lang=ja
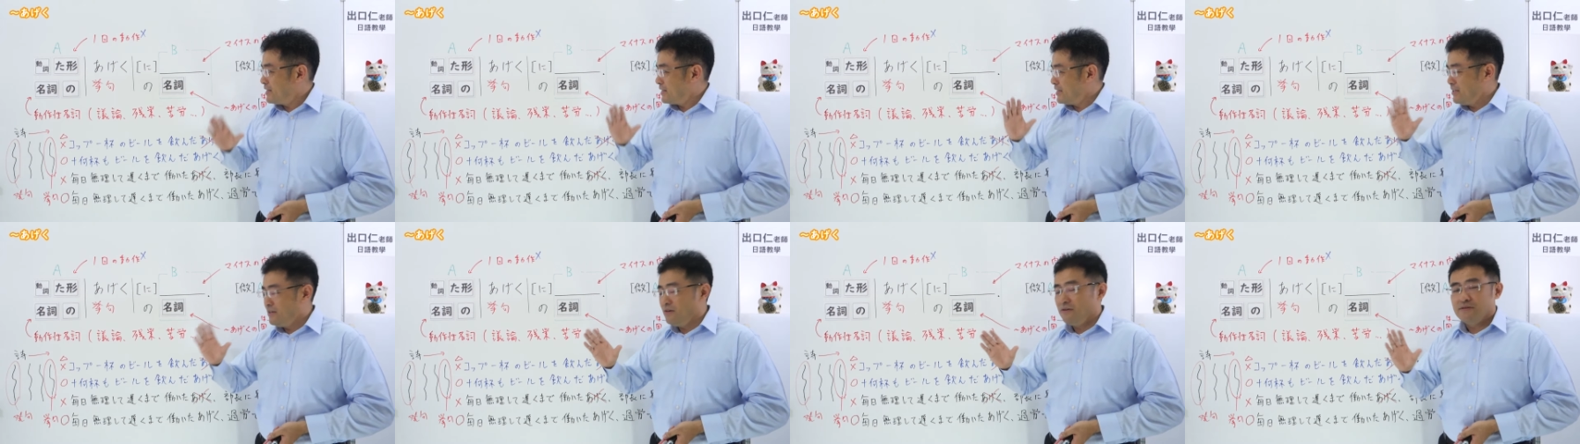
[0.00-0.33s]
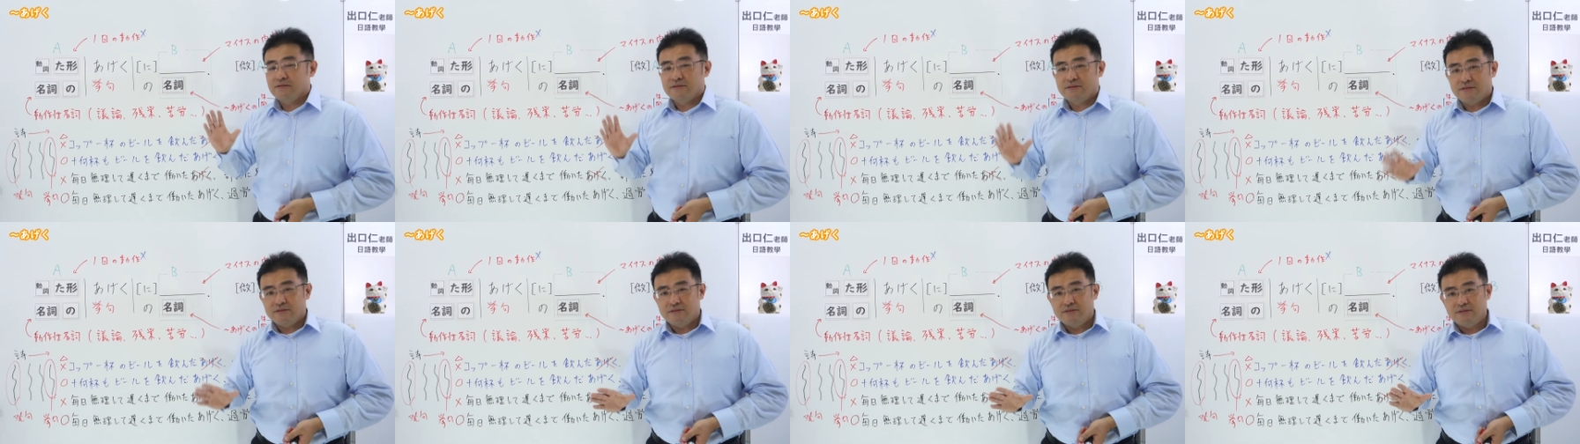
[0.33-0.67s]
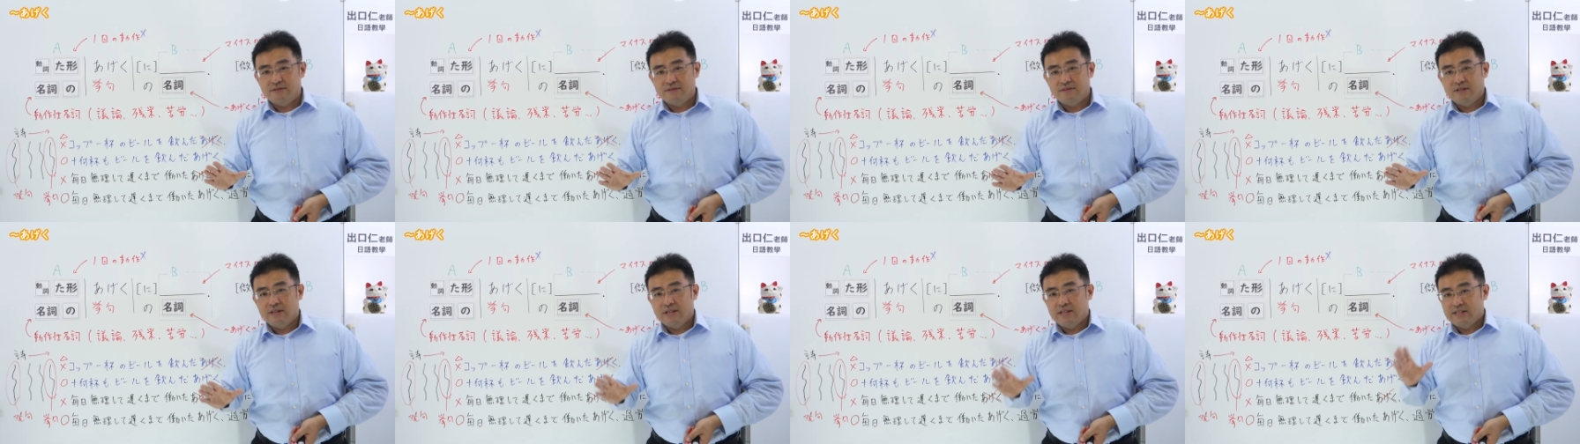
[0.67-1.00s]
議論す
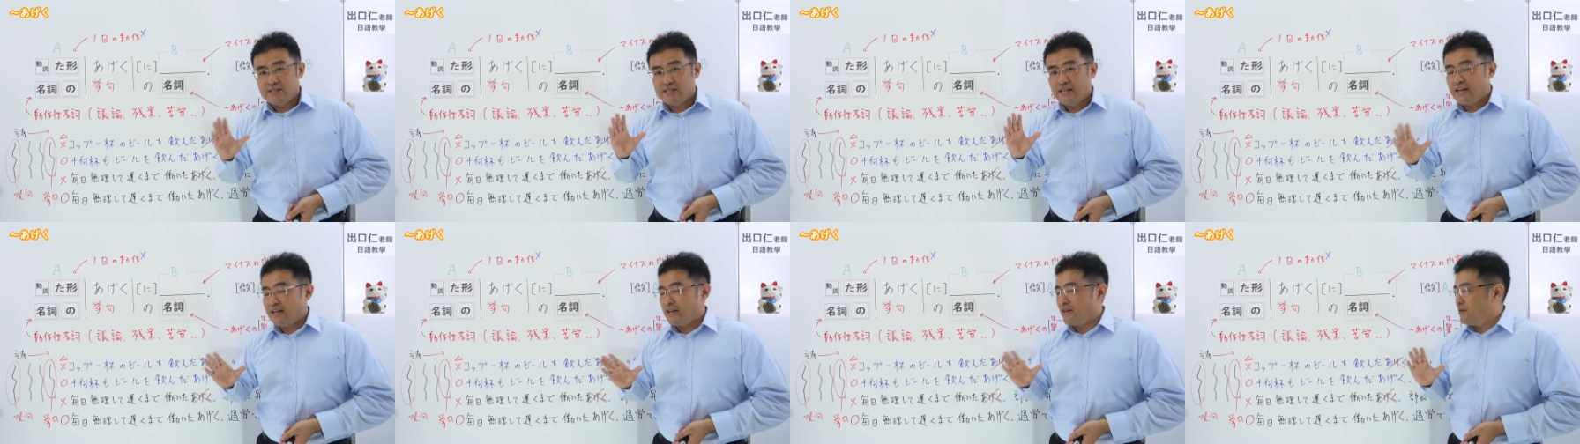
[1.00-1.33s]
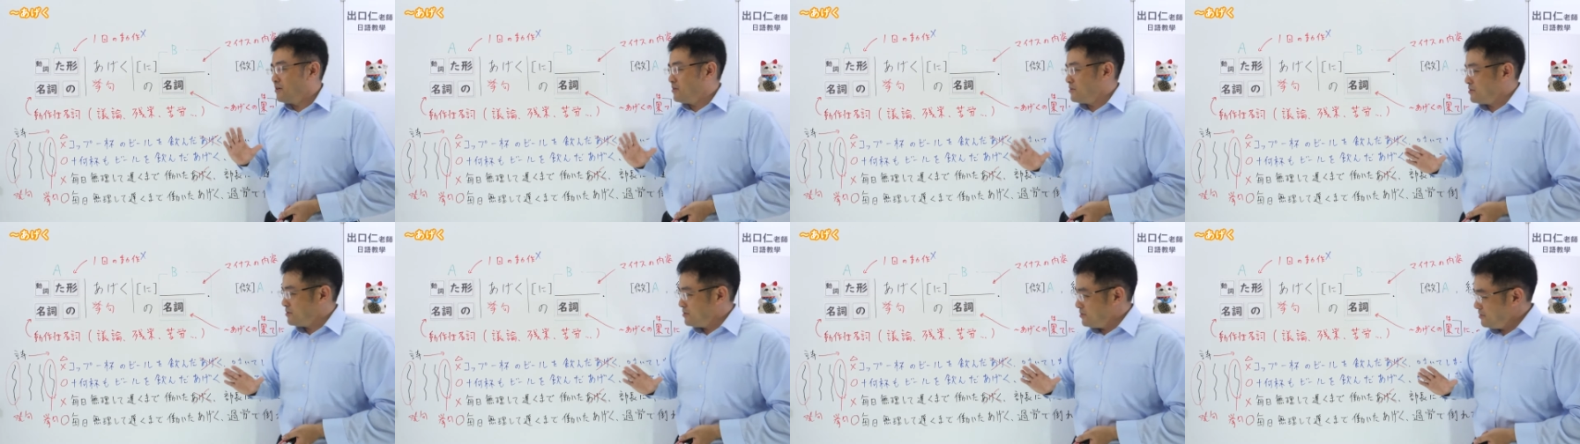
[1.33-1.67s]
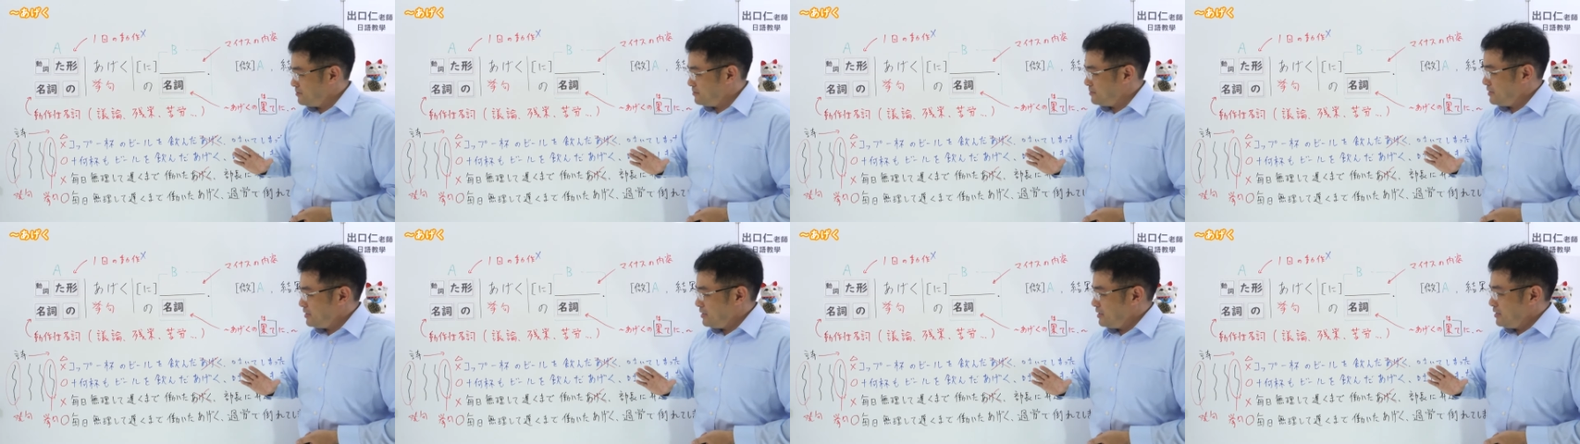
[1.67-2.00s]
る、残業す
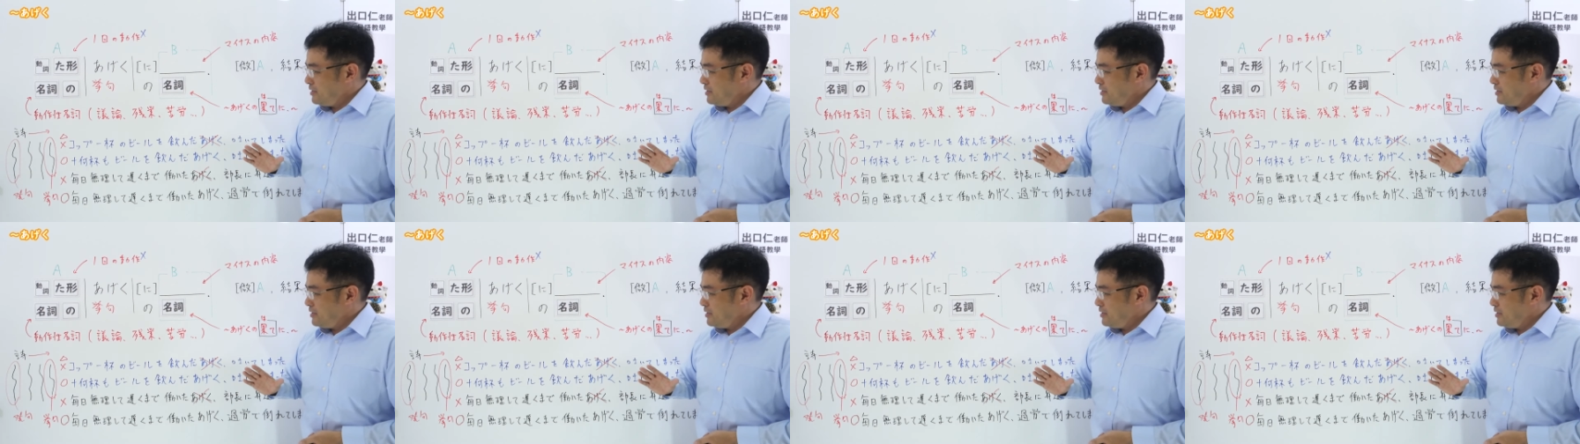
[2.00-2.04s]
る、